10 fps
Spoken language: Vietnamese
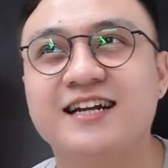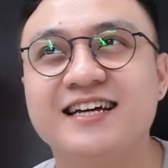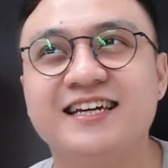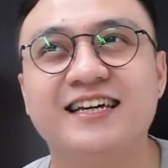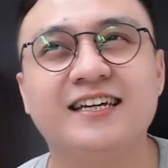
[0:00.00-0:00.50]
ra
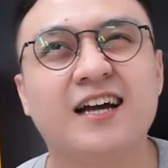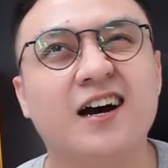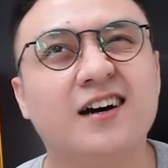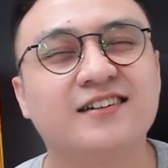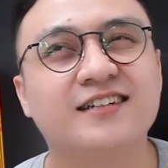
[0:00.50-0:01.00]
thì
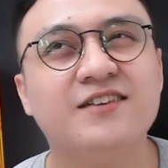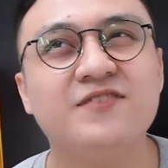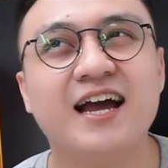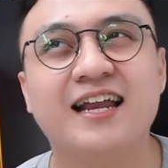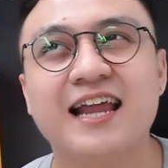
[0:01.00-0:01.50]
ờ, đến với
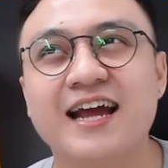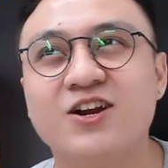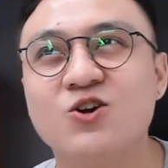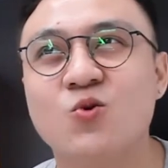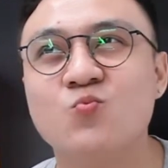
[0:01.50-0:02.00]
hà lan nó
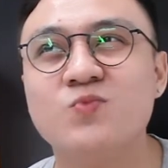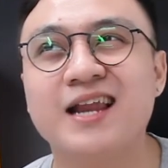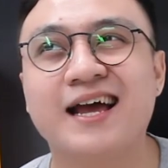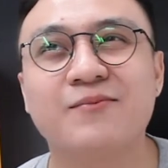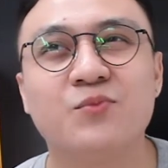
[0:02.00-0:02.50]
cũng
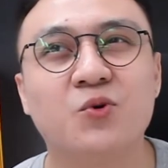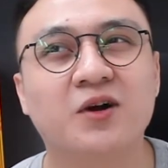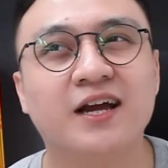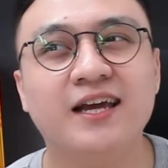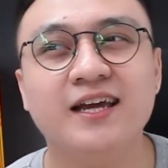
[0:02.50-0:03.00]
là một
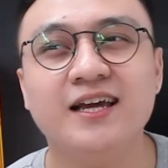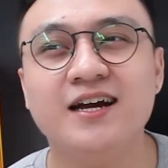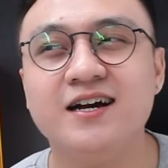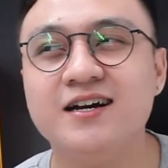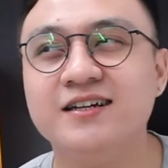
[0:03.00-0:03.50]
cái
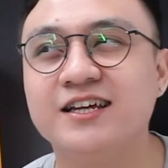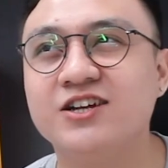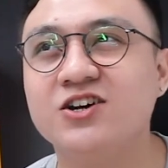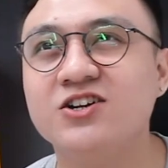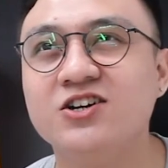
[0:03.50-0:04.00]
ờ, gì
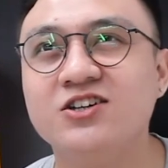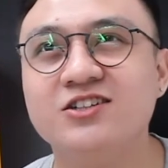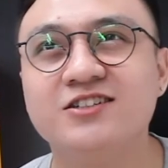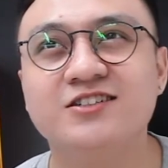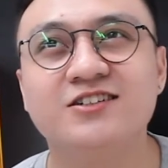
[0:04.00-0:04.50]
đó nó
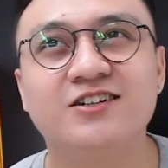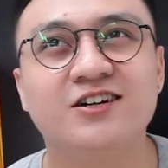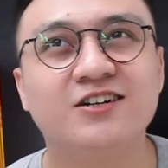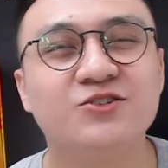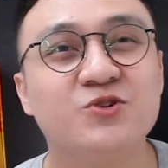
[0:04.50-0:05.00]

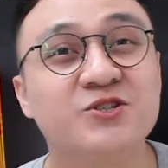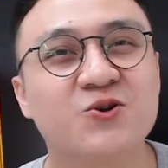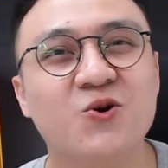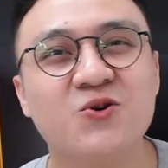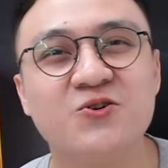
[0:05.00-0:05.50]
hơi duyên
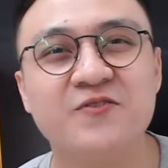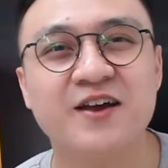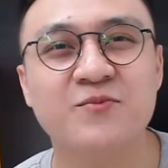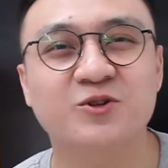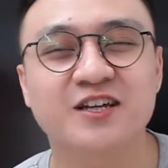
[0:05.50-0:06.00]
số đối với em
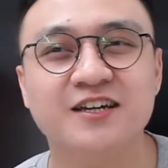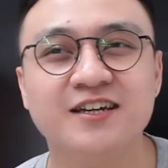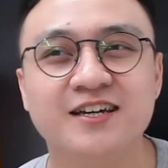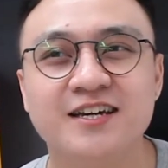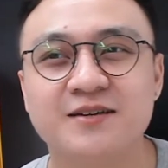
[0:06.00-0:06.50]
một tí
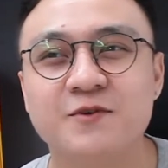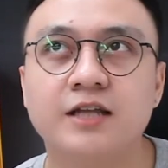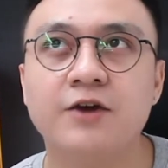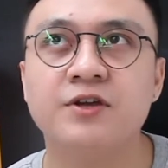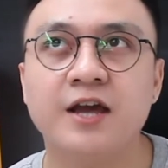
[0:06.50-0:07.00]

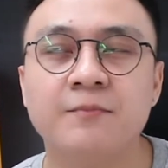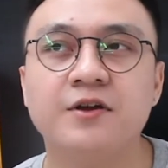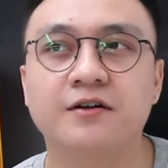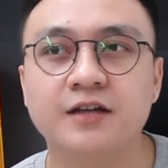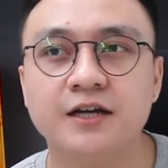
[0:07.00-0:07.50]
theo như em
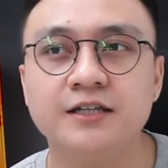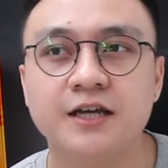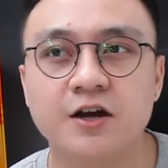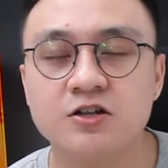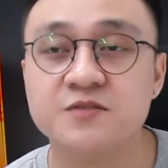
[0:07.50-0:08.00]
nhận thấy
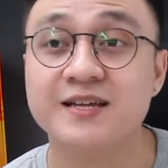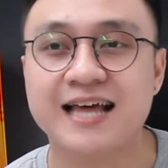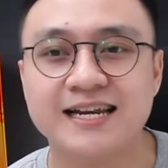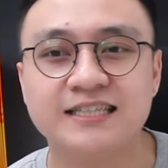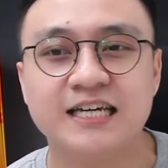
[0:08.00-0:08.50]
thì
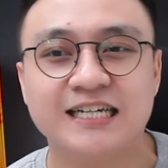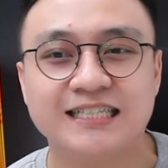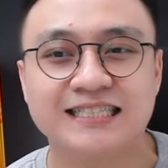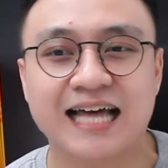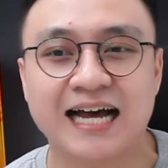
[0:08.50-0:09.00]
hospitality
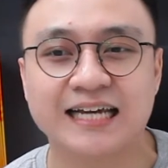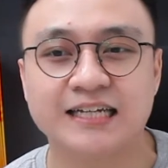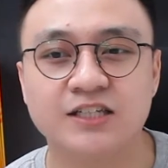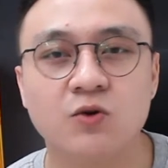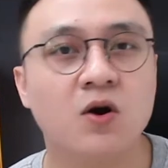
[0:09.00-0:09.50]
tại
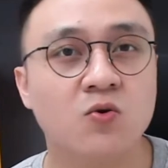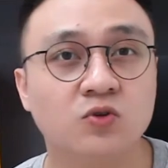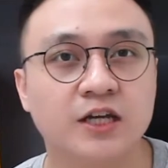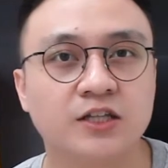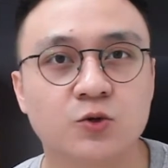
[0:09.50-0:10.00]
châu âu
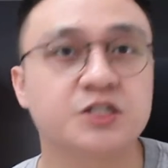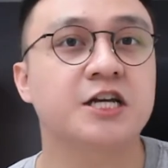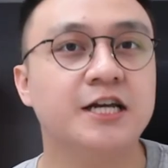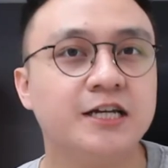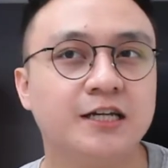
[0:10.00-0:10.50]
thì thụy
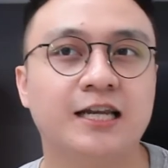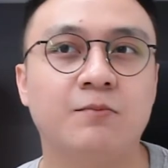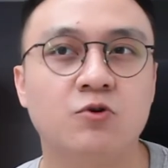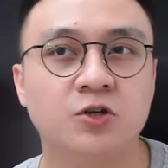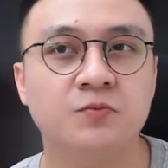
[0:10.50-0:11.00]
sĩ là
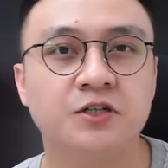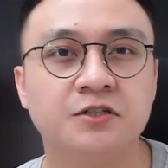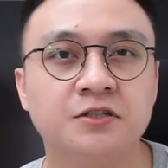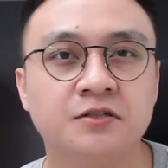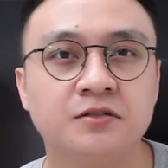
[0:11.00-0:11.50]
một trong
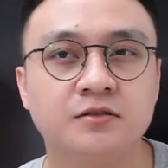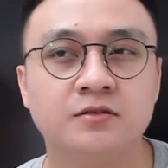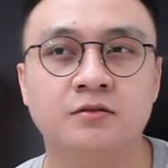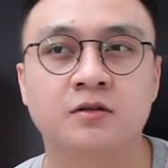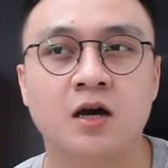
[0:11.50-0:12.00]
những
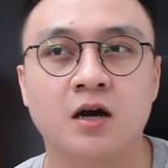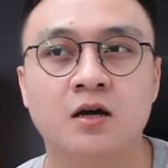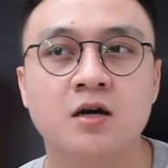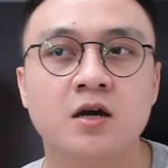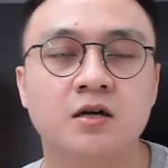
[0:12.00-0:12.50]
ờ,
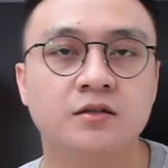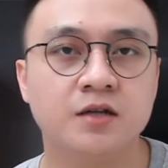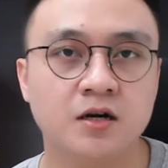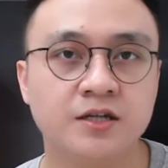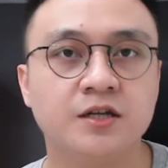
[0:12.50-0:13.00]

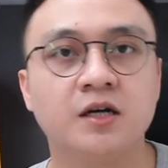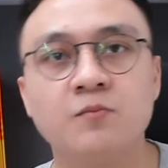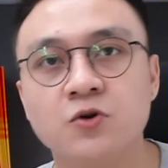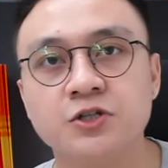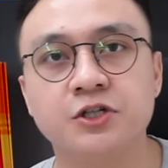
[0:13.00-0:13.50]
nơi những cái
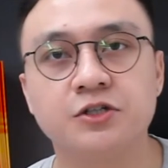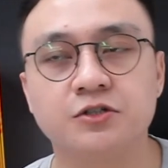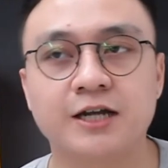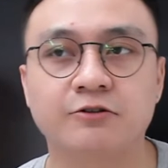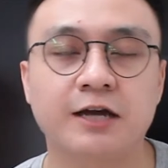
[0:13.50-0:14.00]
môi trường
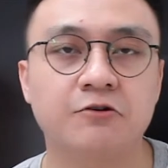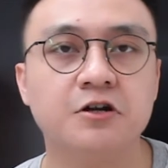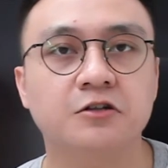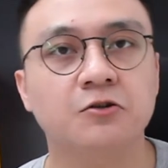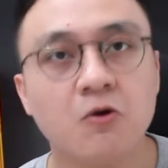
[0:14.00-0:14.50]
đào tạo rất
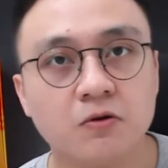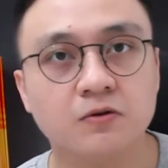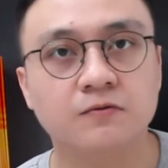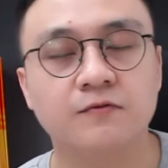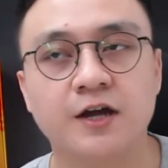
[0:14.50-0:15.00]
là tốt
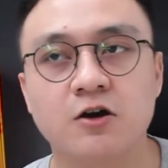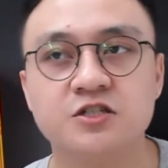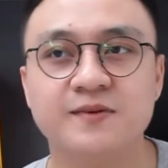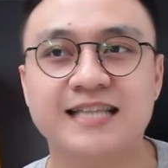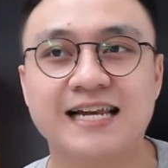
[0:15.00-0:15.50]
về
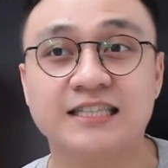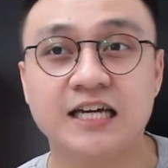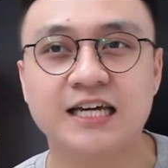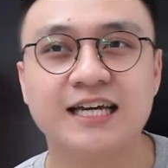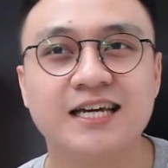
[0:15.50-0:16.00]

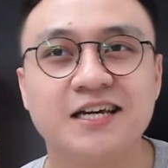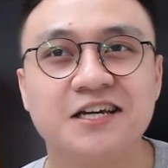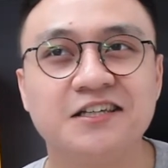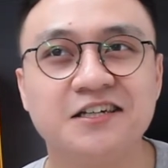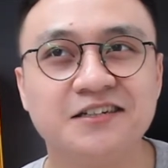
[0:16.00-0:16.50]
hospitality
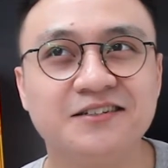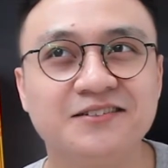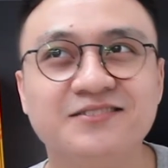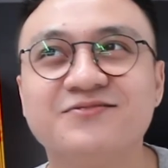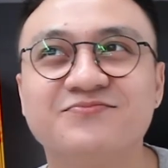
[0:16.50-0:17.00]
nhưng
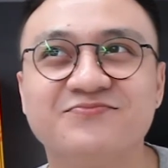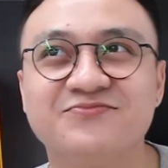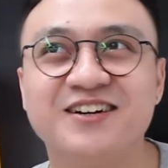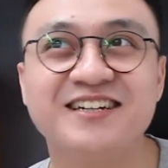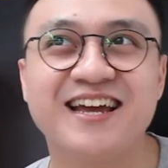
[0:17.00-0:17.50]

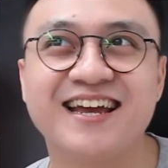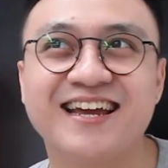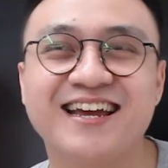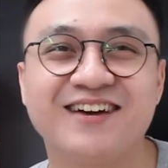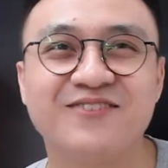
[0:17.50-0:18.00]
vấn đề
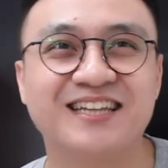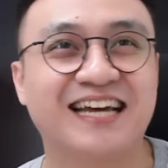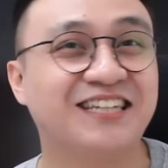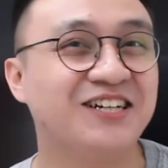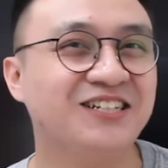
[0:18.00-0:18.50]
về tài
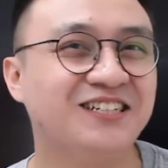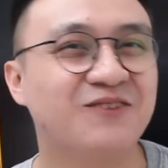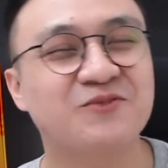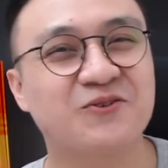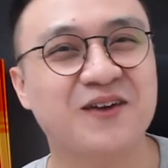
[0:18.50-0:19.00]
chính không cho